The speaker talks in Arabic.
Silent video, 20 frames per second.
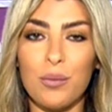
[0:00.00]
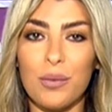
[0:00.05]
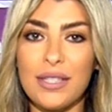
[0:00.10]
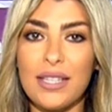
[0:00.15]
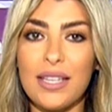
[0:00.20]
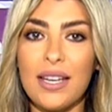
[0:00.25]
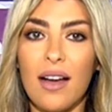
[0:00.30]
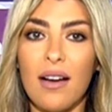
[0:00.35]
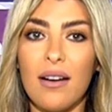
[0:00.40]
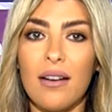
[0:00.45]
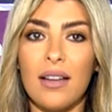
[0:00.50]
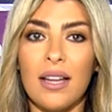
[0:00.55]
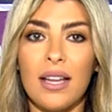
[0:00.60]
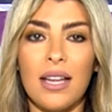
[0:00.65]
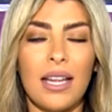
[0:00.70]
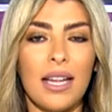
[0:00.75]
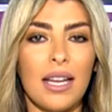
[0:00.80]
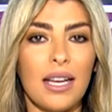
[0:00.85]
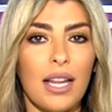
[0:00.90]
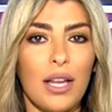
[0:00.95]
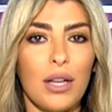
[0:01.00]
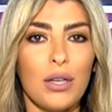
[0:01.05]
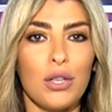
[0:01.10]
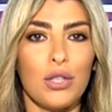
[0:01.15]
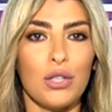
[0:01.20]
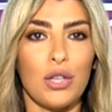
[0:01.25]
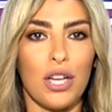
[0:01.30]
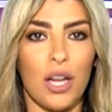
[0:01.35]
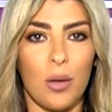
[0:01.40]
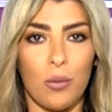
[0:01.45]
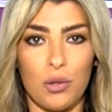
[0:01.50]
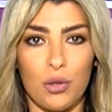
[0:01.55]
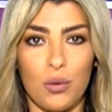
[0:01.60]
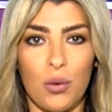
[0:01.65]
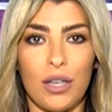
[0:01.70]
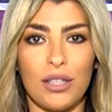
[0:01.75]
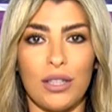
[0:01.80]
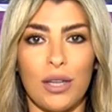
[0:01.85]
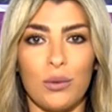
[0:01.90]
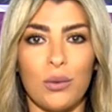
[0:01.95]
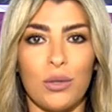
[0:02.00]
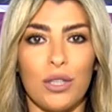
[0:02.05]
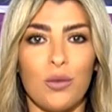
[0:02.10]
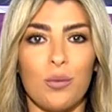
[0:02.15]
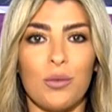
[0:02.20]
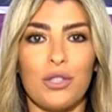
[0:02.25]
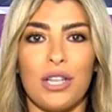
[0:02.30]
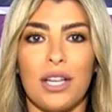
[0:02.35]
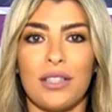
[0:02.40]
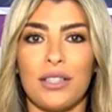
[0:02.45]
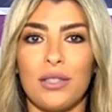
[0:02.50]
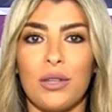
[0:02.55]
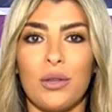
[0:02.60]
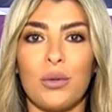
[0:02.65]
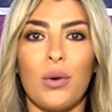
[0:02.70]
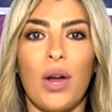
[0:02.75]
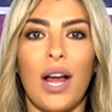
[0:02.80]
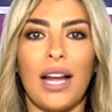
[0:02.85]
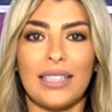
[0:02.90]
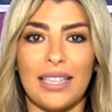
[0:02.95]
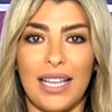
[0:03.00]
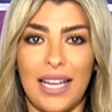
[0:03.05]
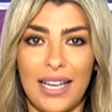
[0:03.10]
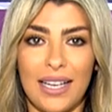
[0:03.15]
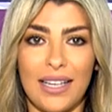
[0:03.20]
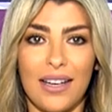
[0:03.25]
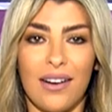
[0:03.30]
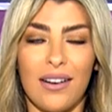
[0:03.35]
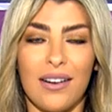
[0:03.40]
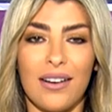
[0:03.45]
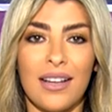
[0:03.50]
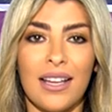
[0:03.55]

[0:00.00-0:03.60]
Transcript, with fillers: بسرعة لأن إجانا مشوار ضروري ومش قادرين نروح عند الحلاق